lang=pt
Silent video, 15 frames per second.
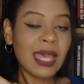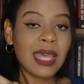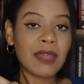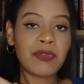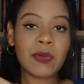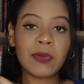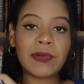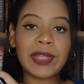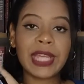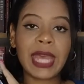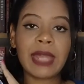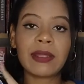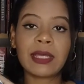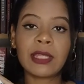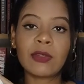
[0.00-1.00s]
Ele foi
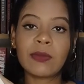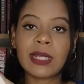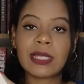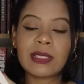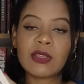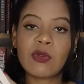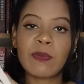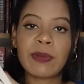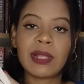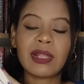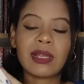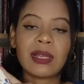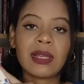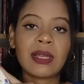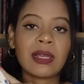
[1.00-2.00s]
publicado aqui no Brasil
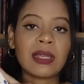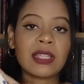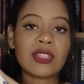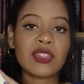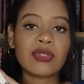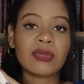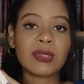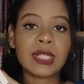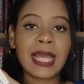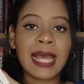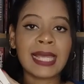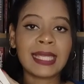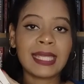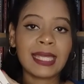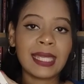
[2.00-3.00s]
pela editora
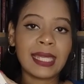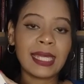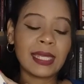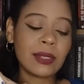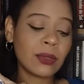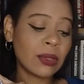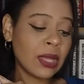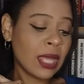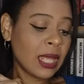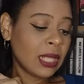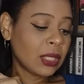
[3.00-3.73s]
Arqueiro.